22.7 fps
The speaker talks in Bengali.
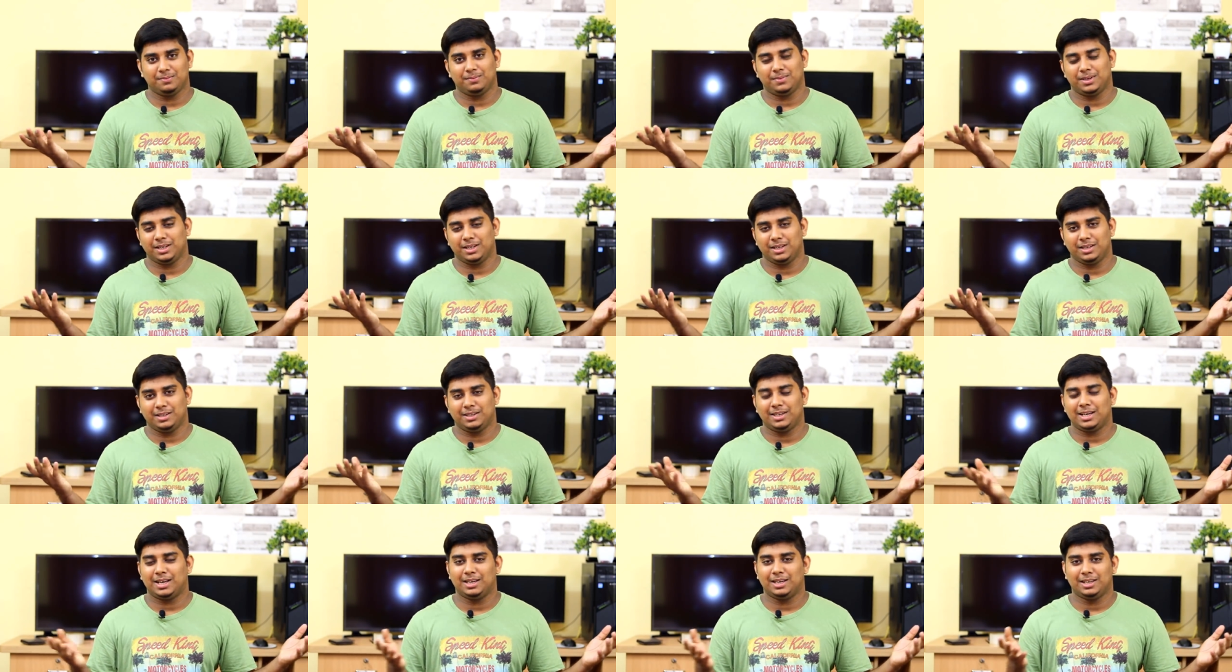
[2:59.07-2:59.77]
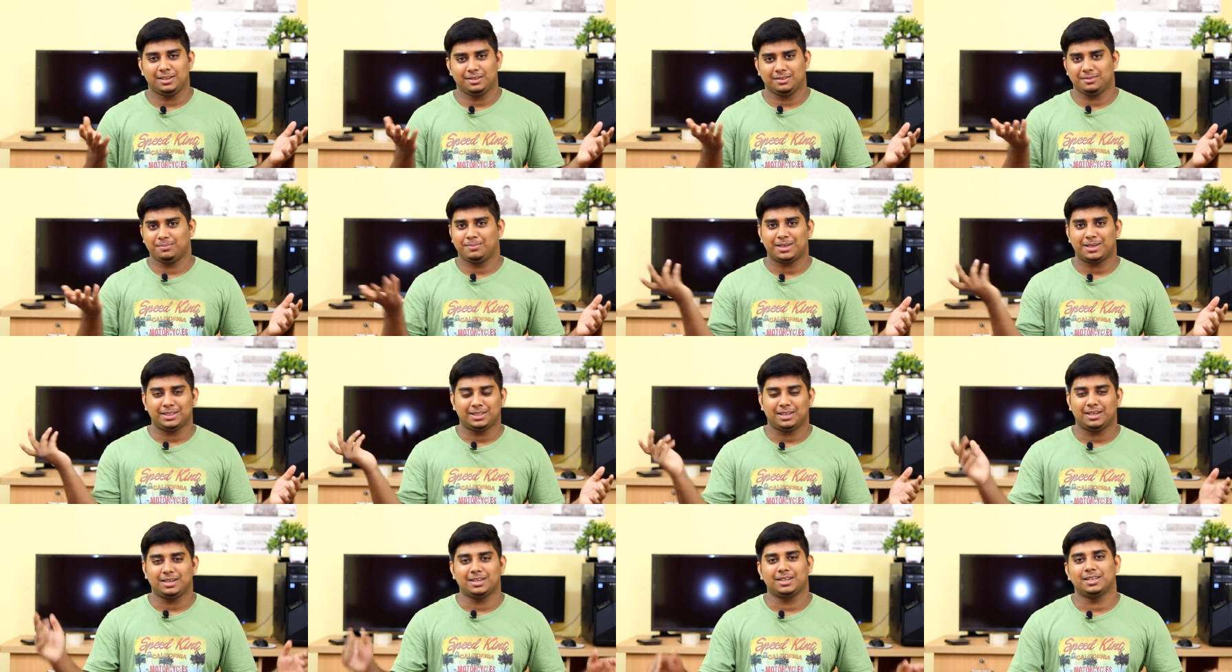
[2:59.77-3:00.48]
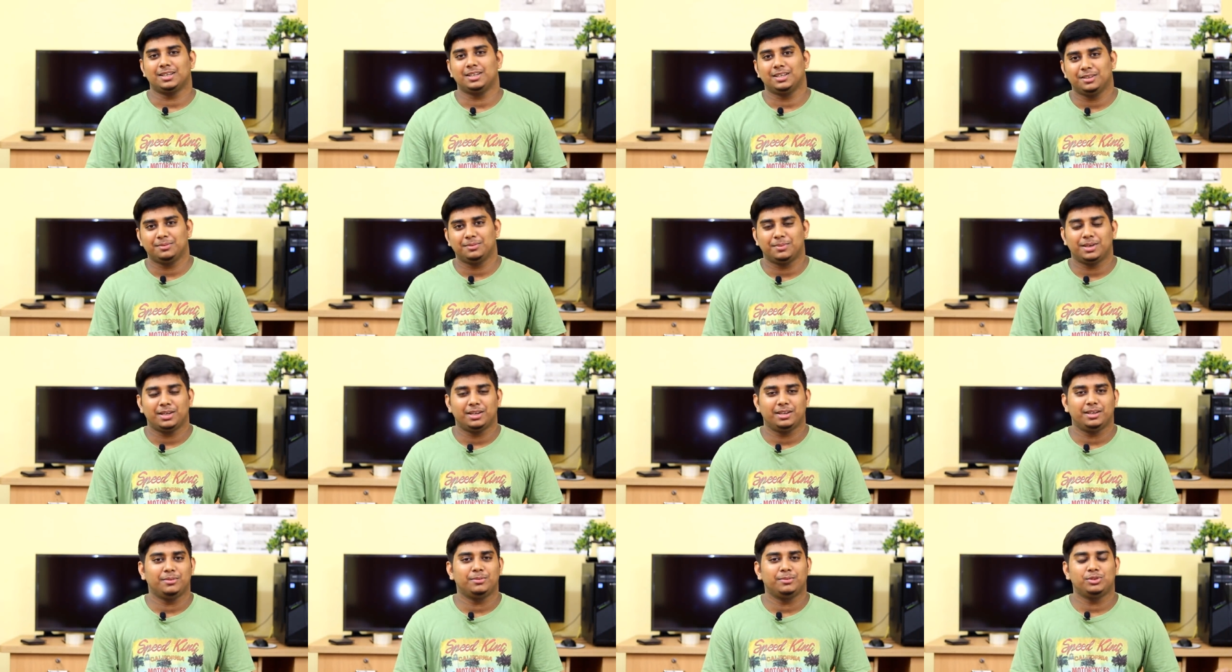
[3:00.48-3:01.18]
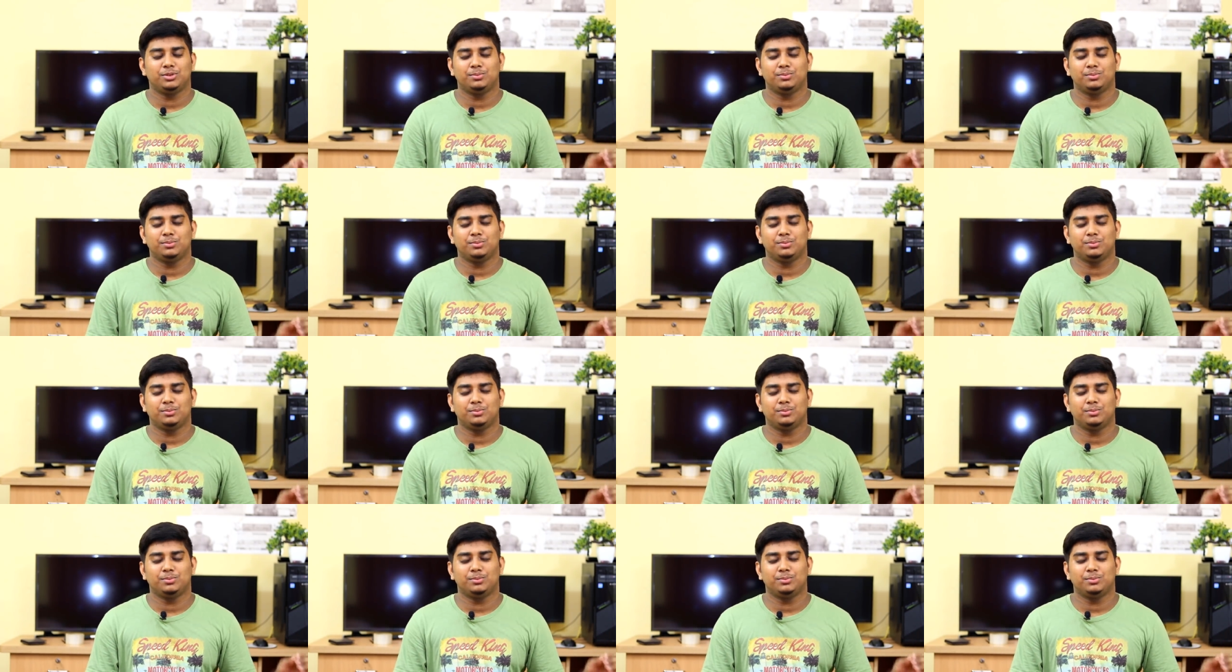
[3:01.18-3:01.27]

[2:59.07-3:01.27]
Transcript: মানে ডালের পাতা আর কি মানে